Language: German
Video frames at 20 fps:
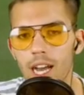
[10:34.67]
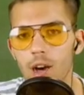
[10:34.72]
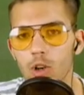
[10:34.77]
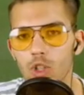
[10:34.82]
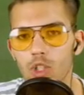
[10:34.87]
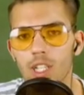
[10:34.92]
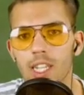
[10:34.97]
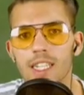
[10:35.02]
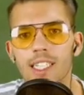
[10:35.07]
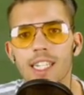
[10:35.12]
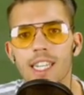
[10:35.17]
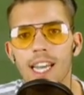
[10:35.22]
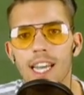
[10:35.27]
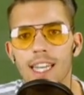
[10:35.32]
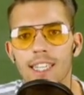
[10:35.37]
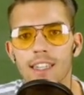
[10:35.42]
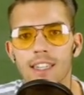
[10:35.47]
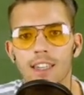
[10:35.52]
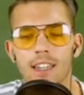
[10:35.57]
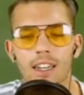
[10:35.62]
die ausgleichende
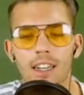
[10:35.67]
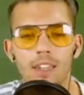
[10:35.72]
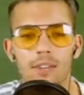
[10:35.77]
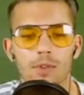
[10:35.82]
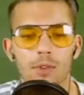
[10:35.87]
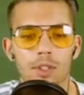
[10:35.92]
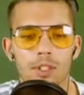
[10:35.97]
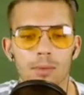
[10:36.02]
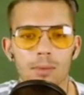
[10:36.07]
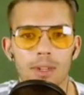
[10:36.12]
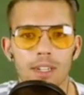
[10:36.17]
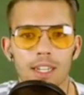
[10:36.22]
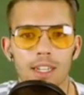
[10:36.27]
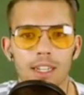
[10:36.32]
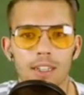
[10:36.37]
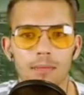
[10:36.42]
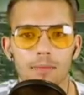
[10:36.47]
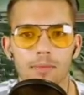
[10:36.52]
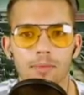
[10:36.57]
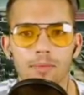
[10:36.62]
Gerechtigkeit würde ich es mal
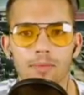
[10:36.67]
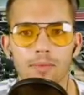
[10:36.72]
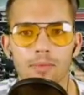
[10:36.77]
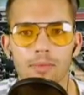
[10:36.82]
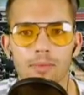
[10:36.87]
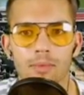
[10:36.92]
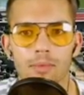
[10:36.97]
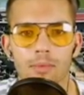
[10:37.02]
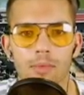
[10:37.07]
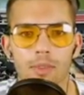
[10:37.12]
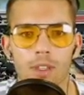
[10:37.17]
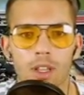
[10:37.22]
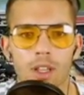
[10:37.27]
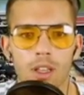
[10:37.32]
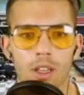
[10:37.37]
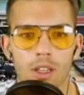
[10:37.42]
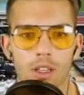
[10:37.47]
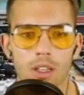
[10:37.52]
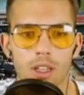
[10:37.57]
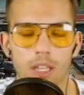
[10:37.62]
nennen.
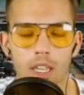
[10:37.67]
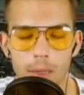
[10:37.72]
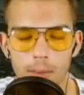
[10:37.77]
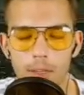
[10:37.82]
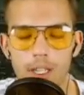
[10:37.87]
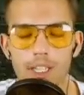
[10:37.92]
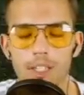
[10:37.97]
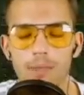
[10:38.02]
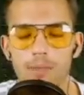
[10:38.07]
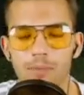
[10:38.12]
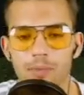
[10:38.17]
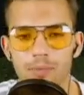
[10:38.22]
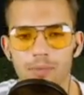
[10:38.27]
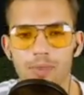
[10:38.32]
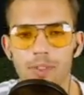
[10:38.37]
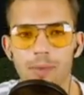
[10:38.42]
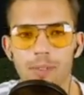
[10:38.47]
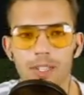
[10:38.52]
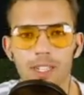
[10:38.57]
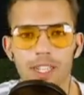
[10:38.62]
Immerhin,
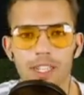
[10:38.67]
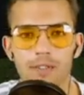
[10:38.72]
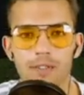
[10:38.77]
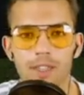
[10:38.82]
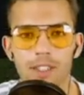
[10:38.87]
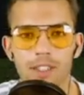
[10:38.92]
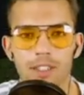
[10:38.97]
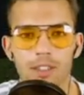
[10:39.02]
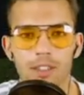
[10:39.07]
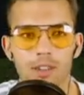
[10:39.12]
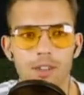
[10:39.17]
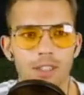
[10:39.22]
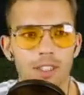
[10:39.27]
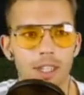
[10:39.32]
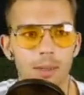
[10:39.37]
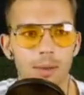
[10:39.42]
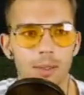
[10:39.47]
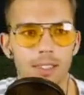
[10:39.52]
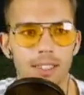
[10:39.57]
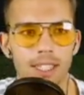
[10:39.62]
immerhin etwas. So,
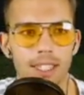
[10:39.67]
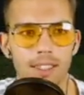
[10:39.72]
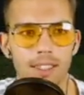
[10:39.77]
was haben wir?